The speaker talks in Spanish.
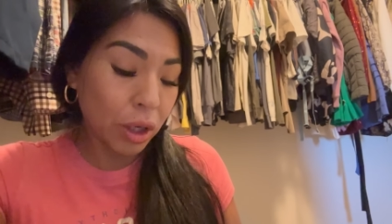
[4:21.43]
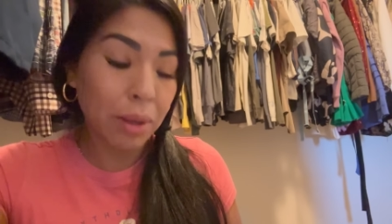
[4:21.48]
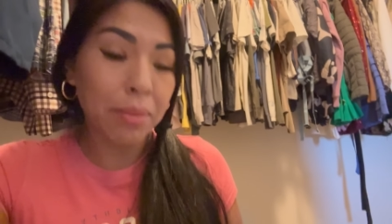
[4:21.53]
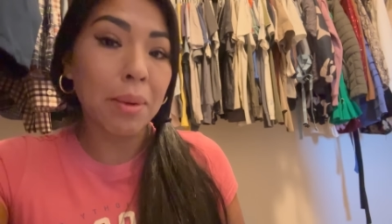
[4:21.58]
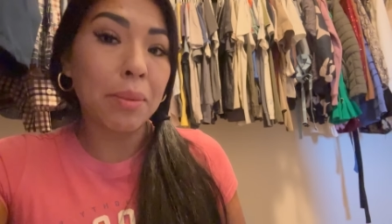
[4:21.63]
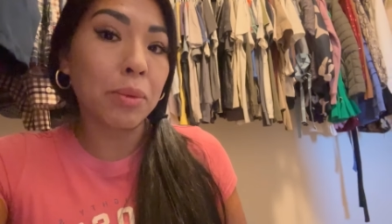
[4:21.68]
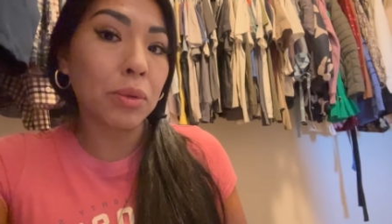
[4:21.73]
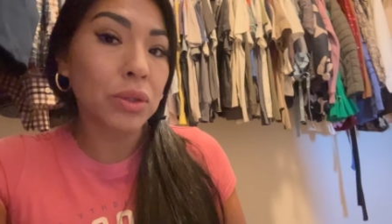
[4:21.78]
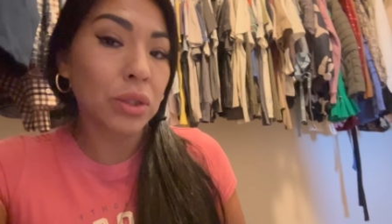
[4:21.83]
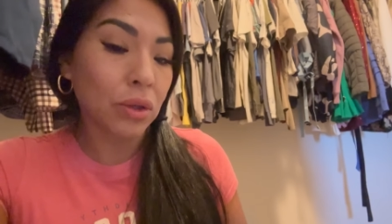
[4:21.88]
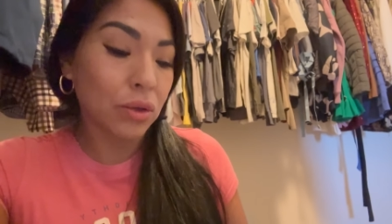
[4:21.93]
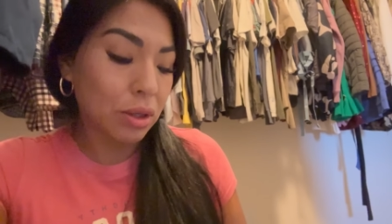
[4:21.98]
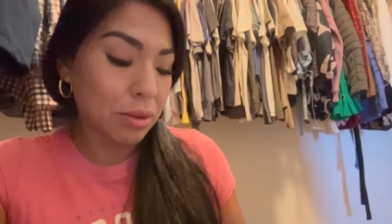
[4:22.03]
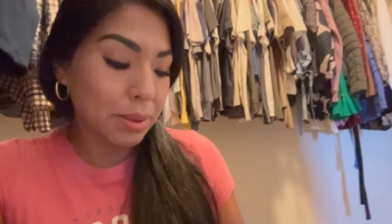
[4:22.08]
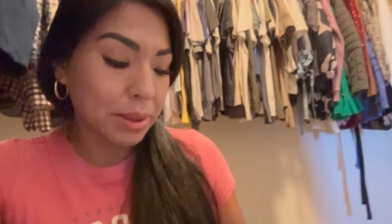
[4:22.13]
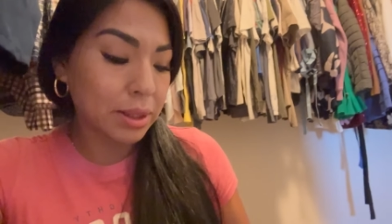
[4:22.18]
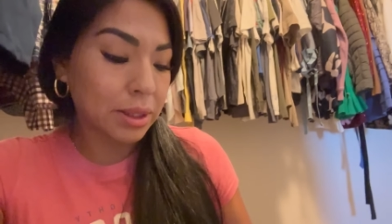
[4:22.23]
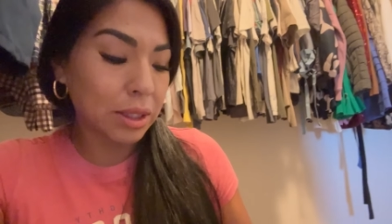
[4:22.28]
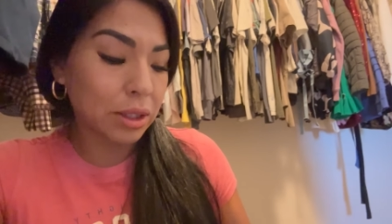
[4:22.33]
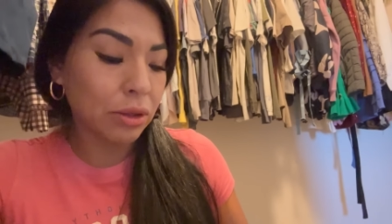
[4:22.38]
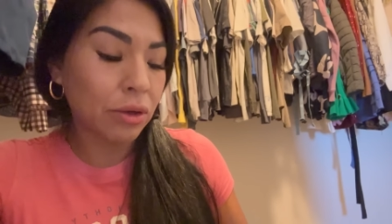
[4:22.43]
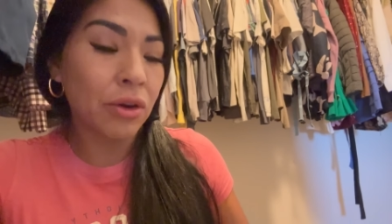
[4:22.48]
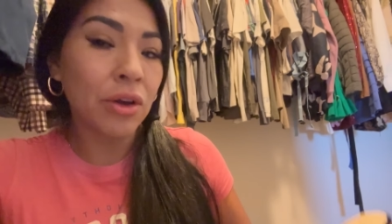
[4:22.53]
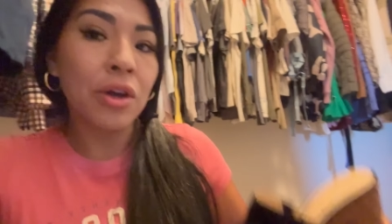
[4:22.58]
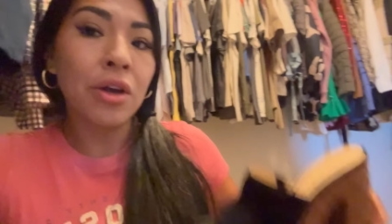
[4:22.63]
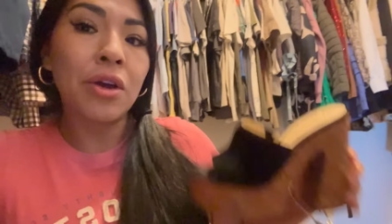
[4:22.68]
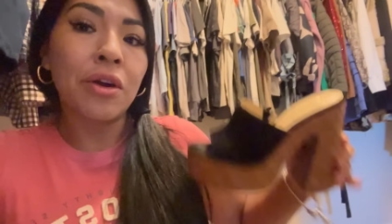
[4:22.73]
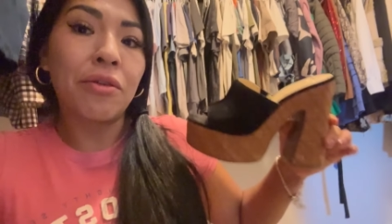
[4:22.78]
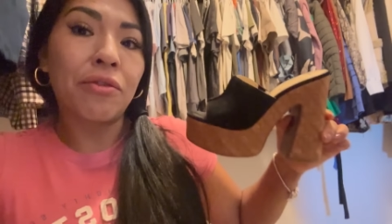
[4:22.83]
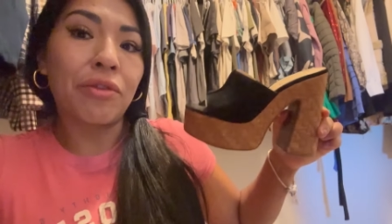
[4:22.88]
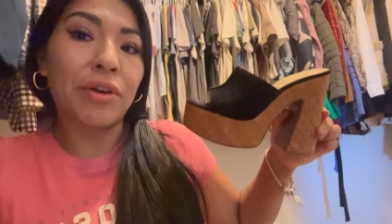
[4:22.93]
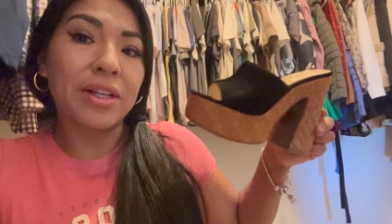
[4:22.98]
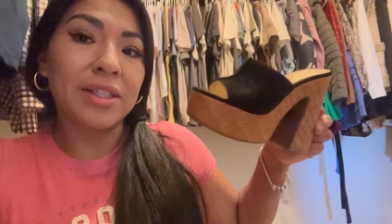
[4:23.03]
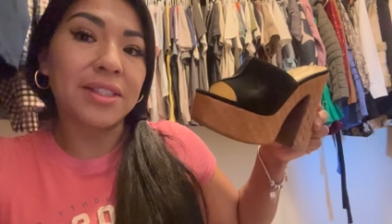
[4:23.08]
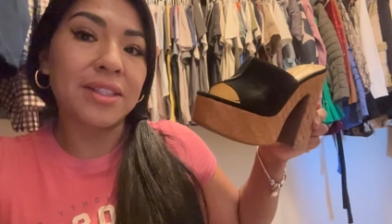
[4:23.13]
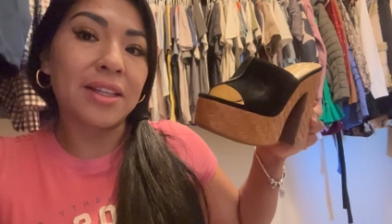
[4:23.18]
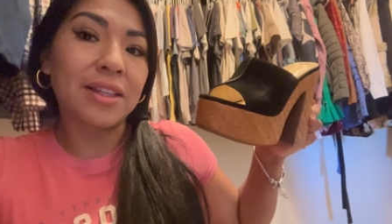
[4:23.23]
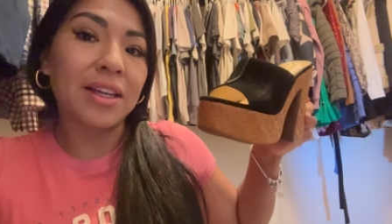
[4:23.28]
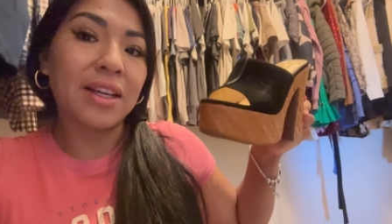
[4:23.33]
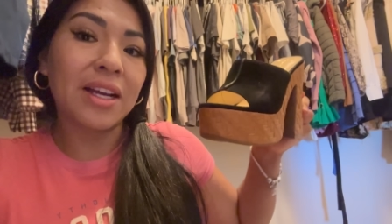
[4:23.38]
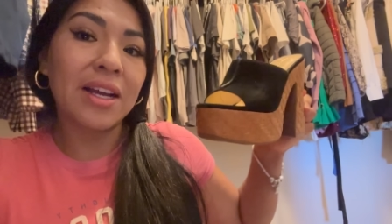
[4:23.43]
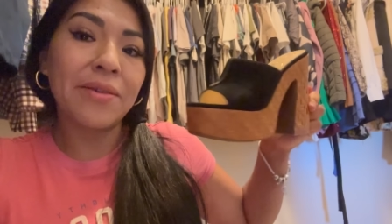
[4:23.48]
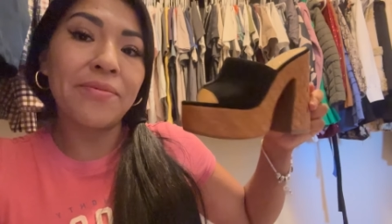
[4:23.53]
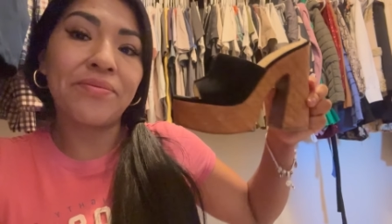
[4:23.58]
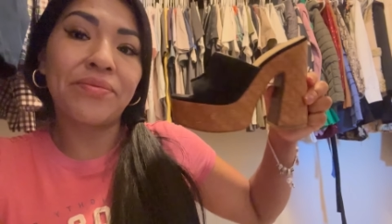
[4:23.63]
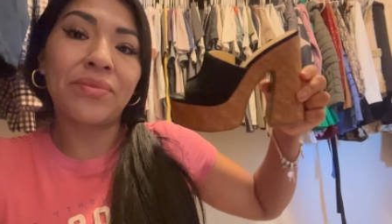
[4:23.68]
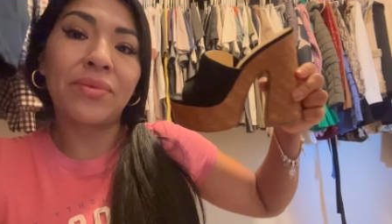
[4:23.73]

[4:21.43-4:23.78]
que me puse con el vestido, fue este de acá.